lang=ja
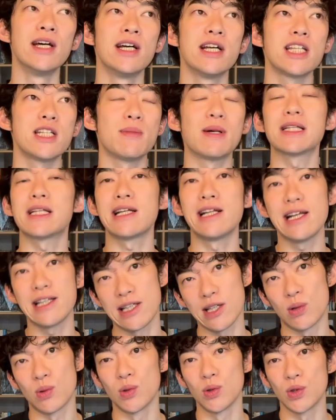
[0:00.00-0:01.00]
巷に出
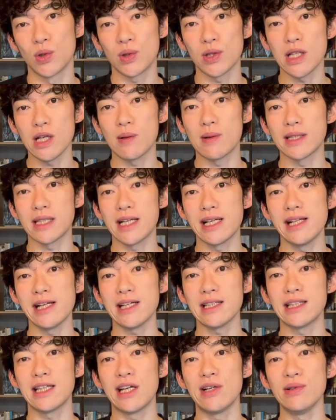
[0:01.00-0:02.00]
てる本とかでは話題に
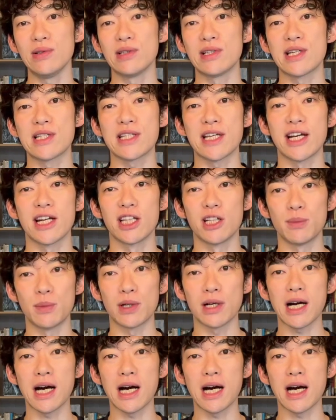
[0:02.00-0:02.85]
なってるんですけれども、